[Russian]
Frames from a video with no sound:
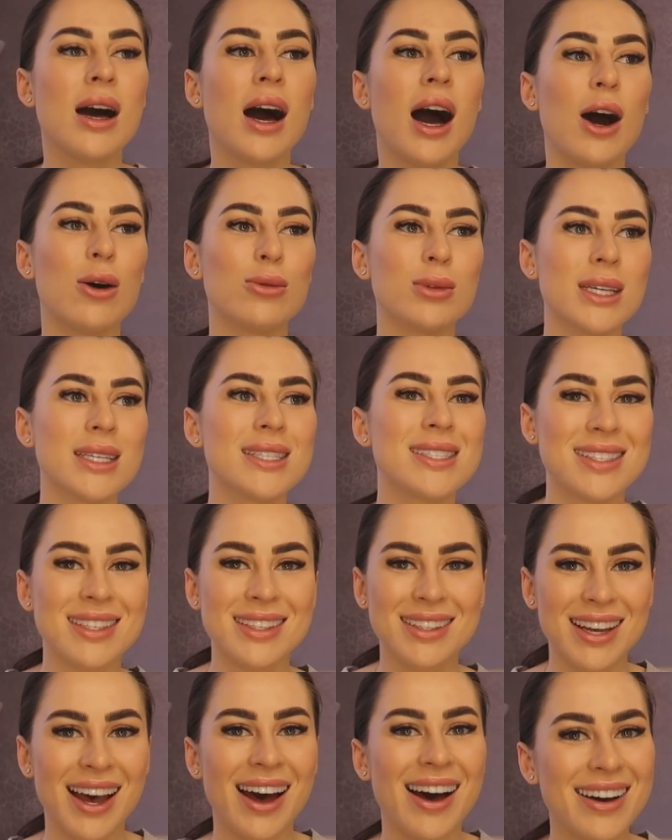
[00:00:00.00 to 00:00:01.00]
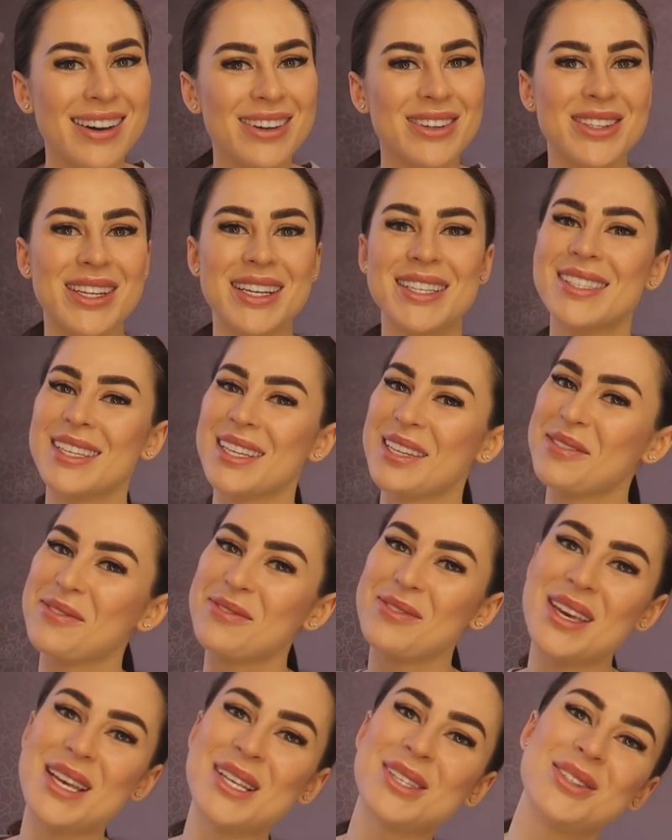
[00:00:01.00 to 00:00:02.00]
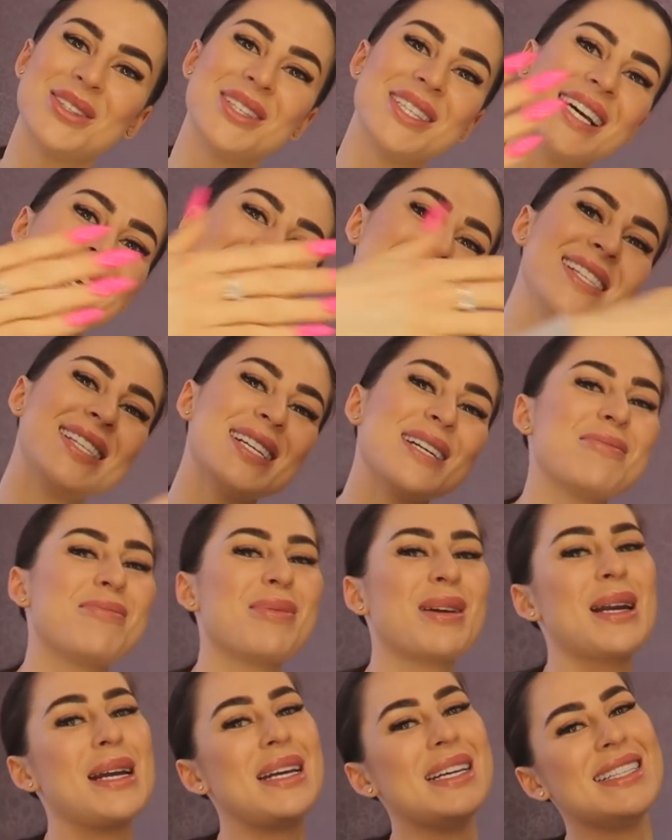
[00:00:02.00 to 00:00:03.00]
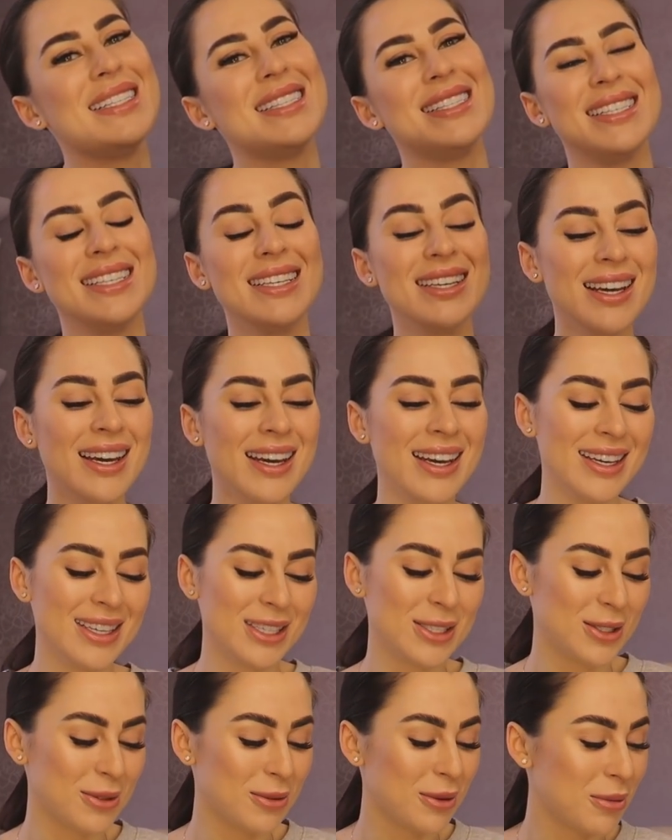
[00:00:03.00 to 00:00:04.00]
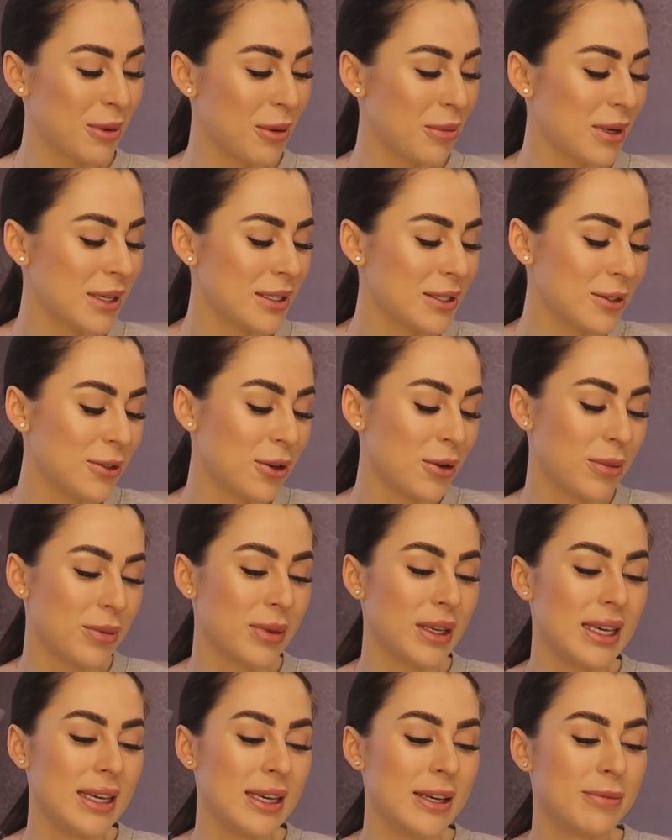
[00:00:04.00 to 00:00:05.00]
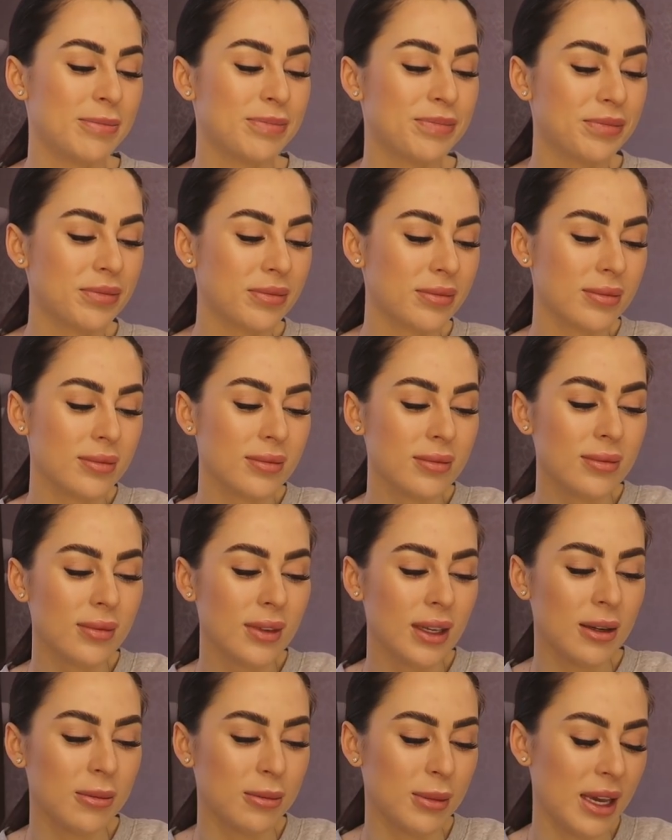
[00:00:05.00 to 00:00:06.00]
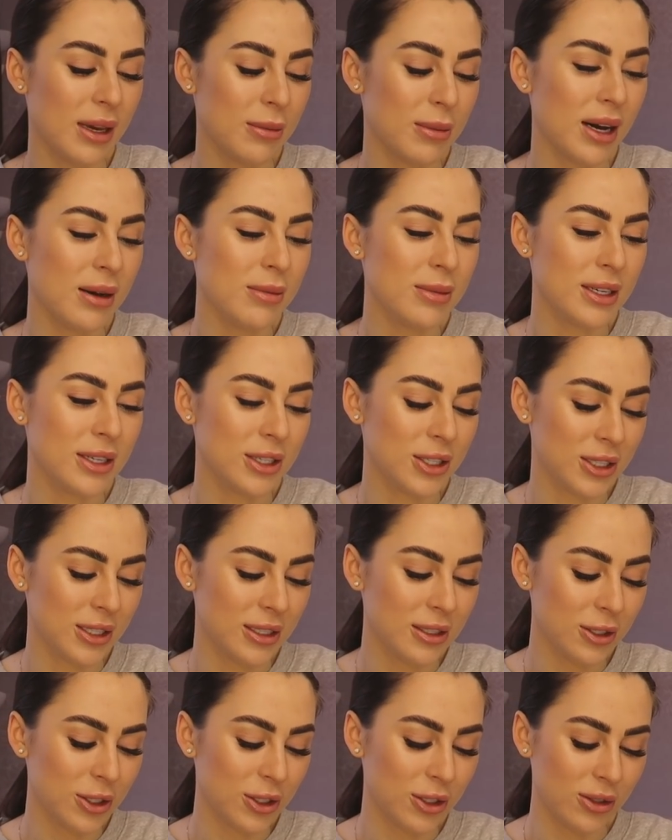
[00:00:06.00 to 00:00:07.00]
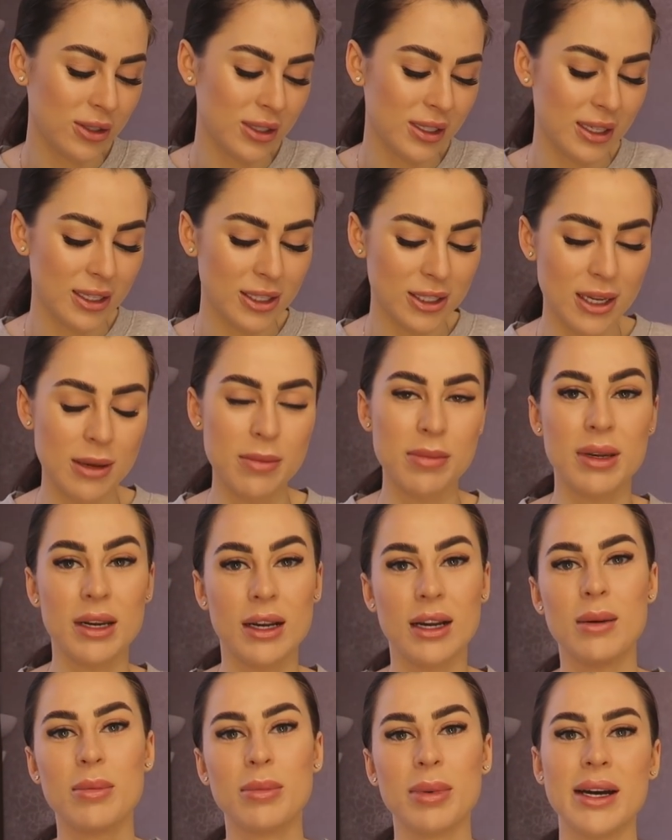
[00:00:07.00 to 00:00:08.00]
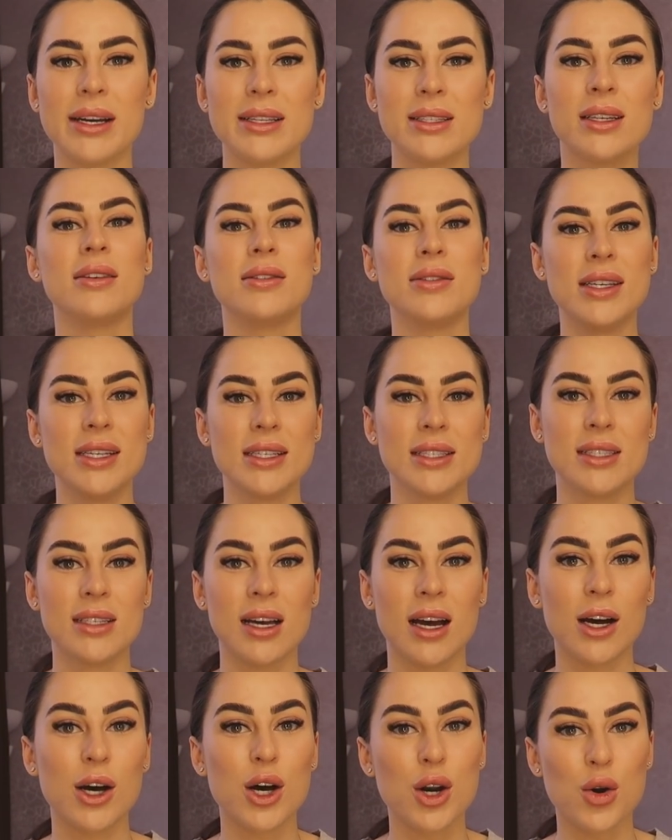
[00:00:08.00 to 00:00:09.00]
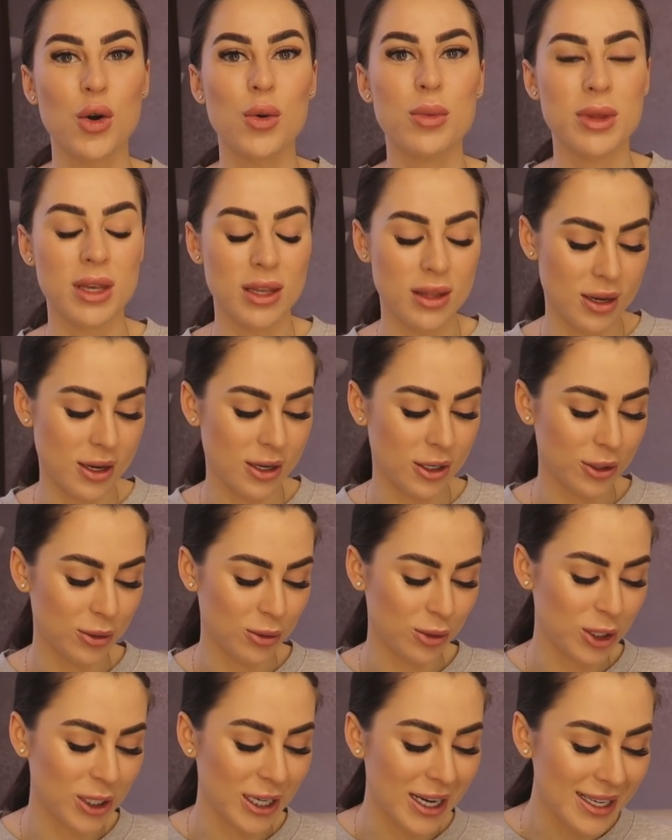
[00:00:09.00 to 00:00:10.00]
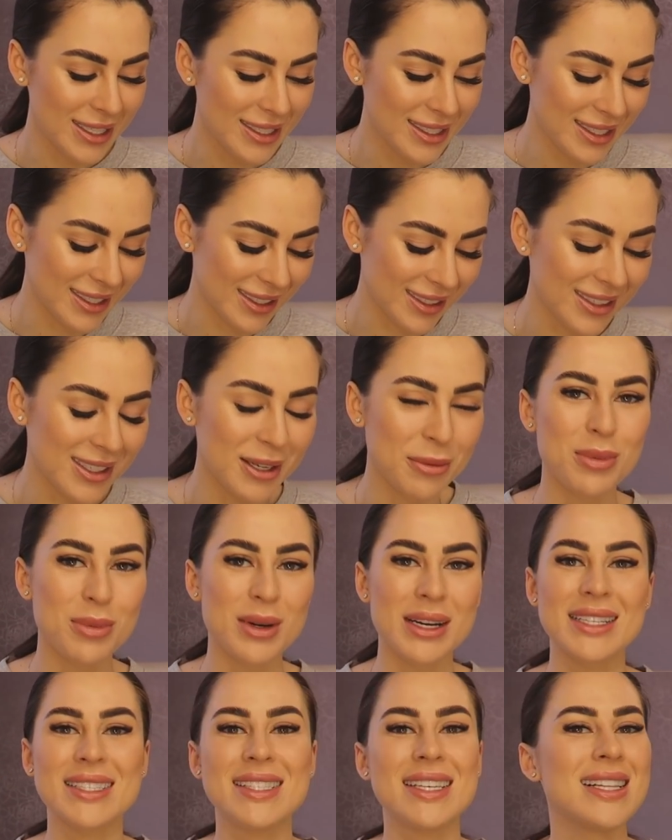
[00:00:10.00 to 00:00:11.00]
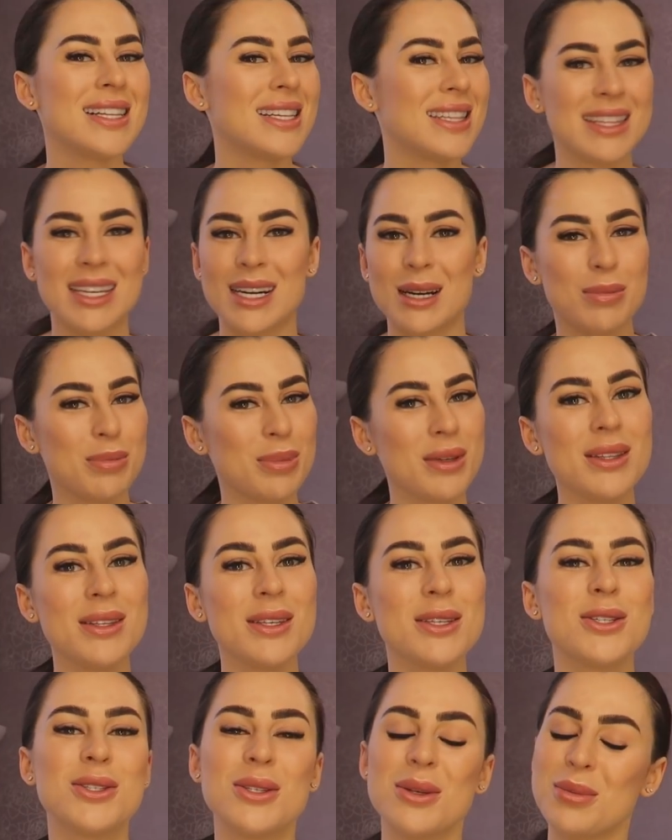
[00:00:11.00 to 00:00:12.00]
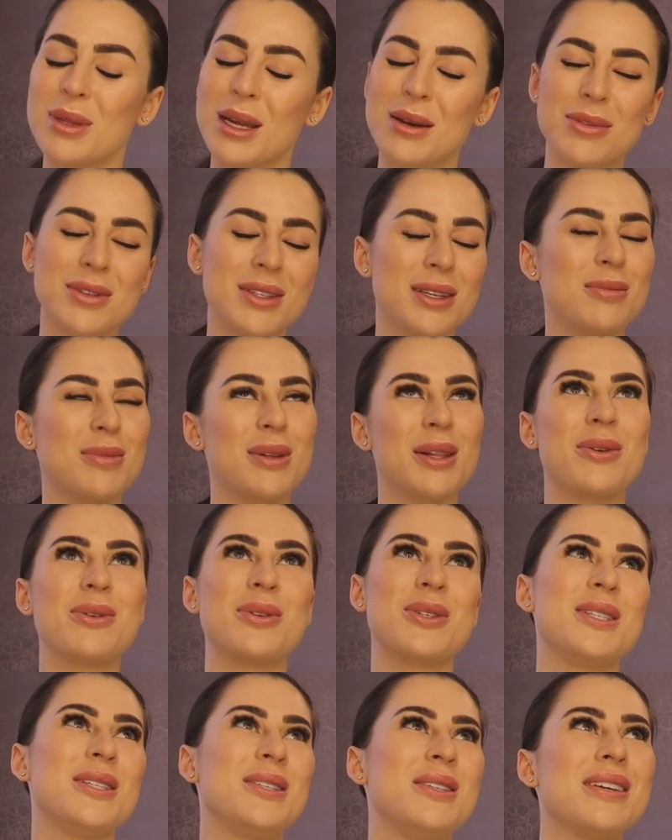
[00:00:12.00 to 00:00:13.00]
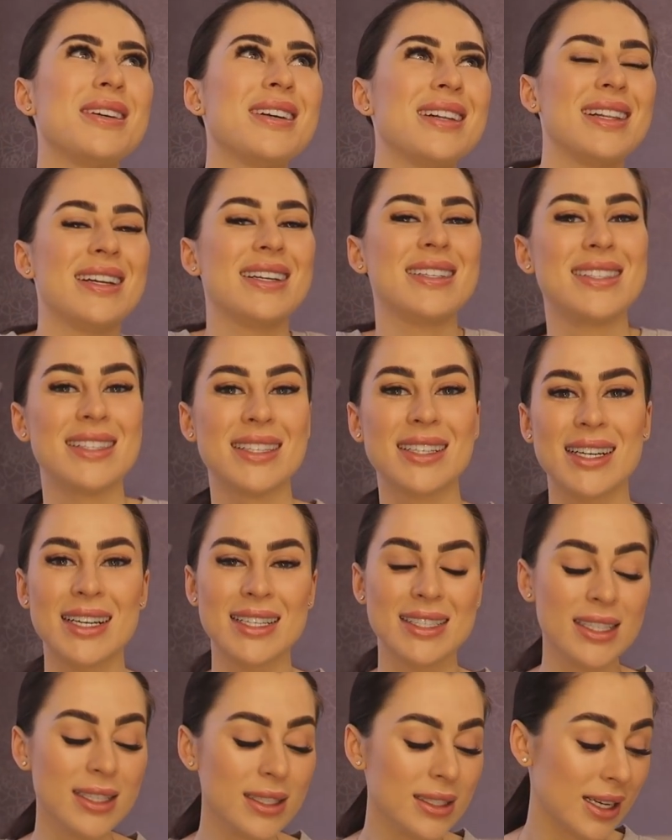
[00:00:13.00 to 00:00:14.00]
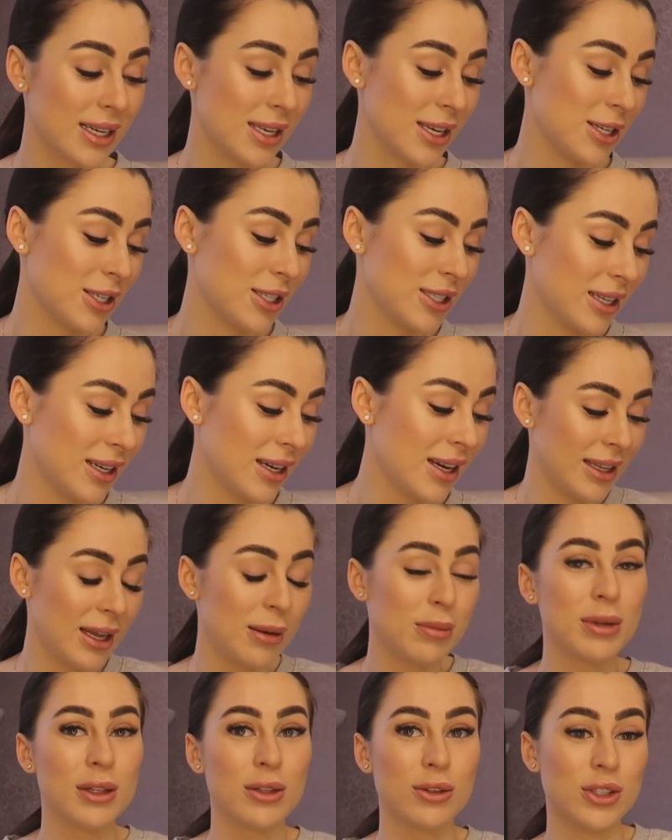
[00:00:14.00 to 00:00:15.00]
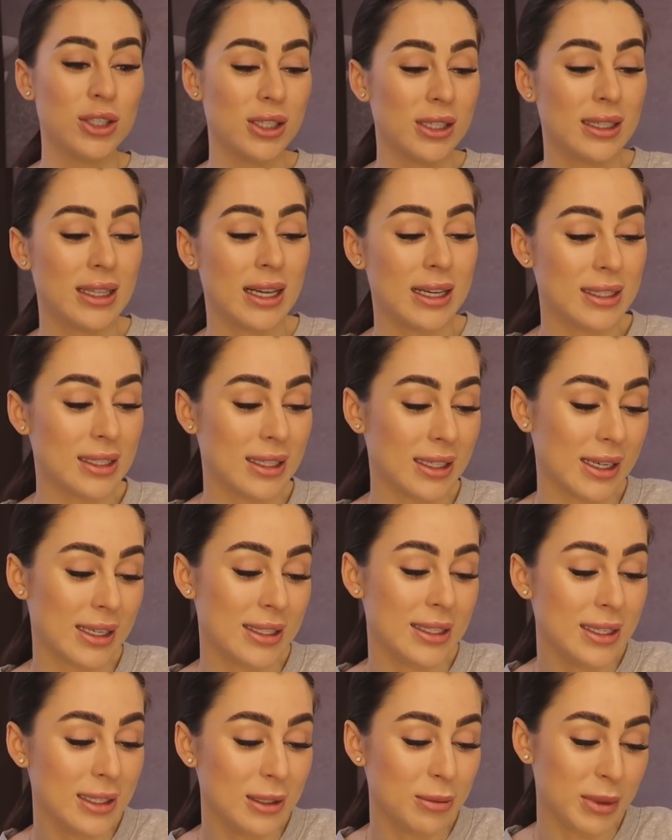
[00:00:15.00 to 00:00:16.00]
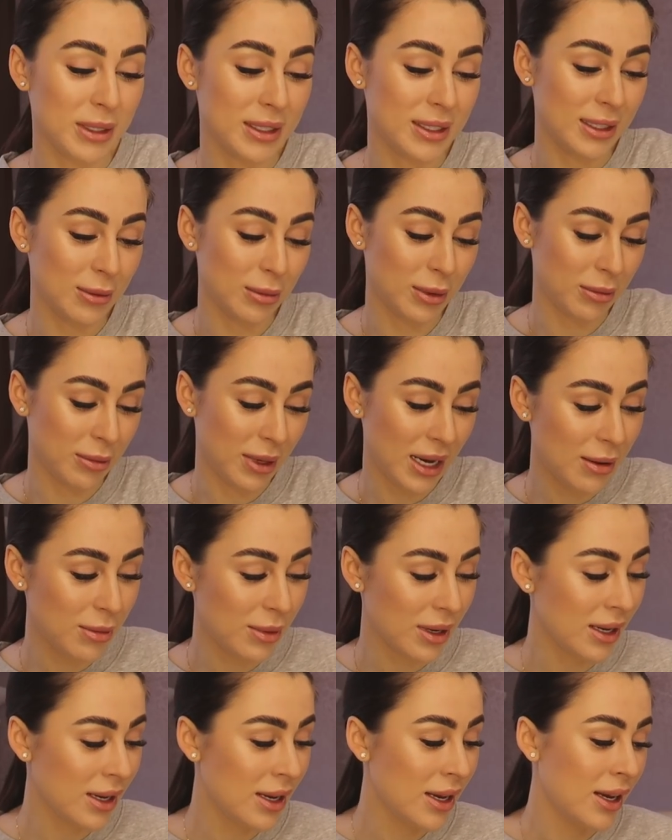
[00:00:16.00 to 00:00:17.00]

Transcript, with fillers: А у нас не так, у нас надо весь участок пройти, чтобы попасть в дом. И Моя мама решила, что она должна перекопать весь огромный наш участок, проделать тропинки, чтобы нам всем было очень классно ходить. Конечно, нам было очень классно ходить, спасибо, мама.